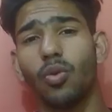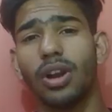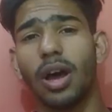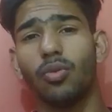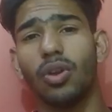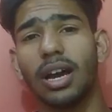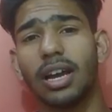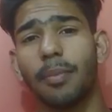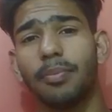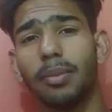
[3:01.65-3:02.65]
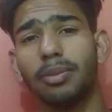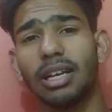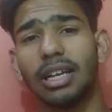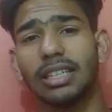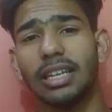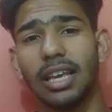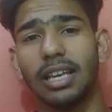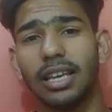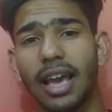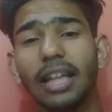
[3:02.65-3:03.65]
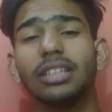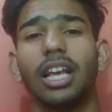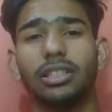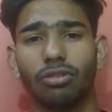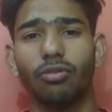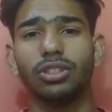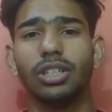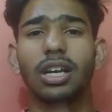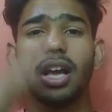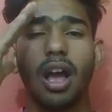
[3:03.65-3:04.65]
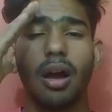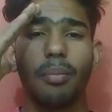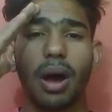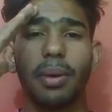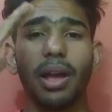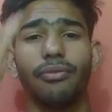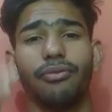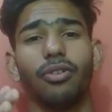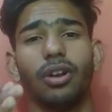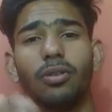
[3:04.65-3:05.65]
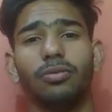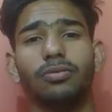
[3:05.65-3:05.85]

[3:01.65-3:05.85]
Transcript: बिल्कुल ना भूले अगर आपने अभी तक ऐसा नहीं किया है थैंक्स फॉर वॉचिंग बाय बाय फोन